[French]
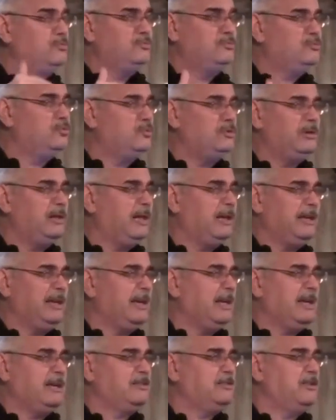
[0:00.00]
toute la
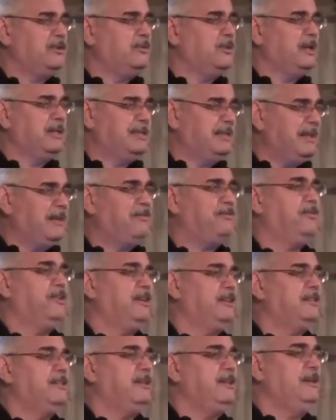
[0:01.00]
création est
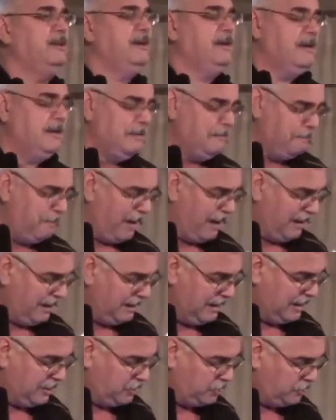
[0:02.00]
affectée par
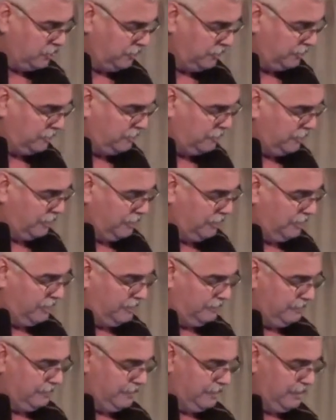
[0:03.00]
la chute de
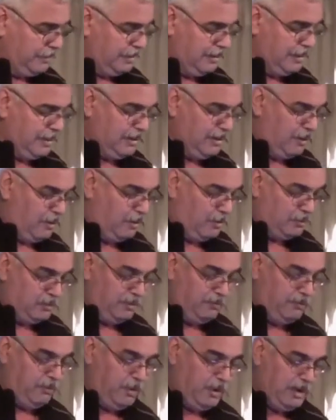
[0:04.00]
l'homme. On a
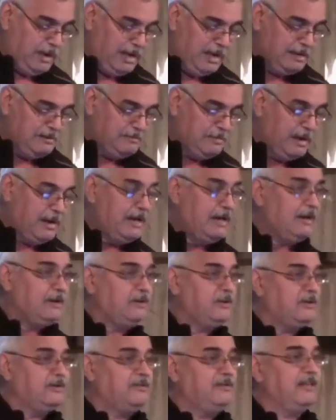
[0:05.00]
vu également
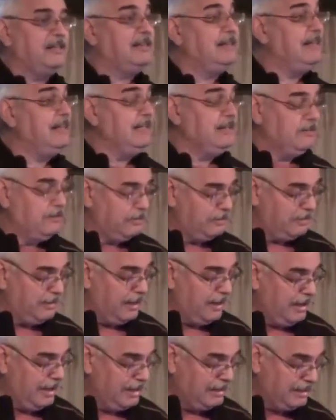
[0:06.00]
que cette ligne de
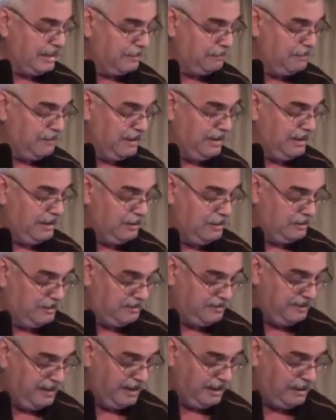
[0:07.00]
temps est appelée le
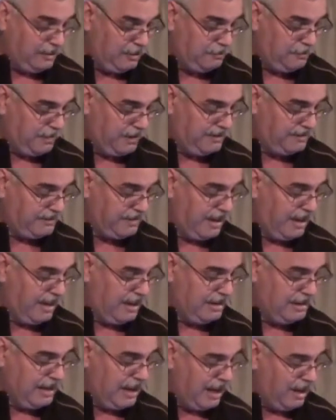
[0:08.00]
siècle présent,
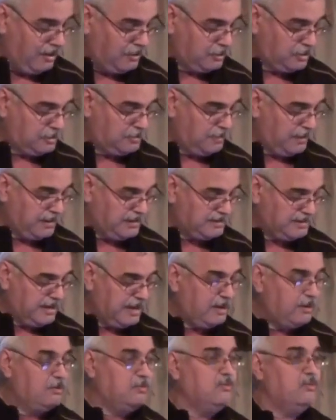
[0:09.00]
l'âge
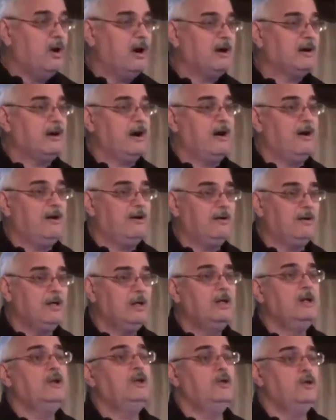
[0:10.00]
présent ou encore
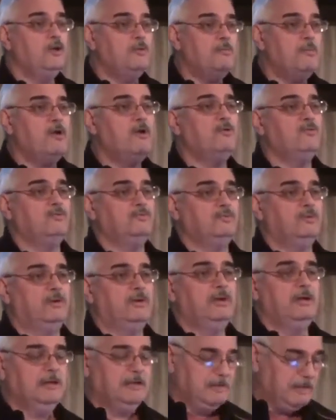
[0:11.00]
le monde
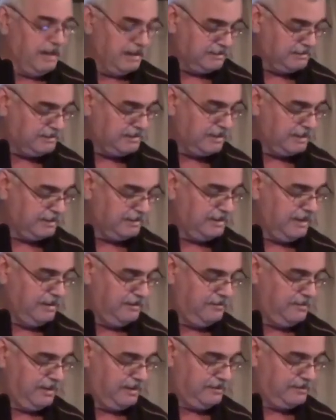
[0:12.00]
dans certains
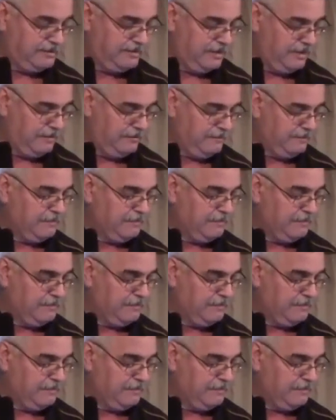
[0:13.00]
versets.